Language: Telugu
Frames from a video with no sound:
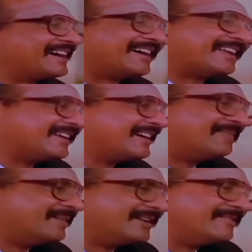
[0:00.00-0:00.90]
అకారణంగా
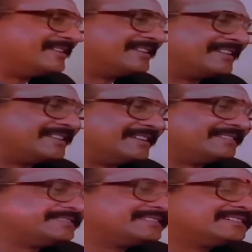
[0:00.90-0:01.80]
భాండం వేయరు కదా
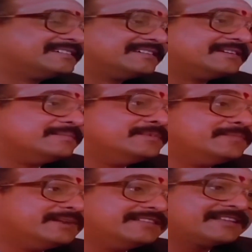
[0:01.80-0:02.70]
మీ
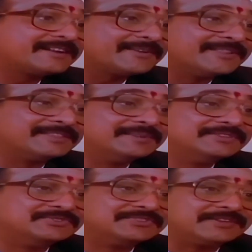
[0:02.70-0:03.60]
పెళ్లి జరగడం ఎంతమంది
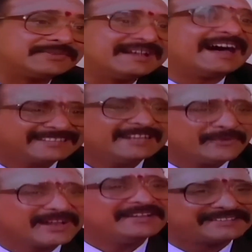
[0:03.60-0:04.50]
చూశారు అసలు
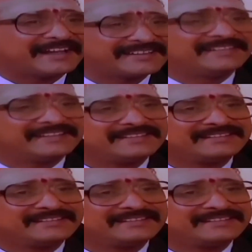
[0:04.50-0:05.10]
ఎవరండి సాక్ష్యం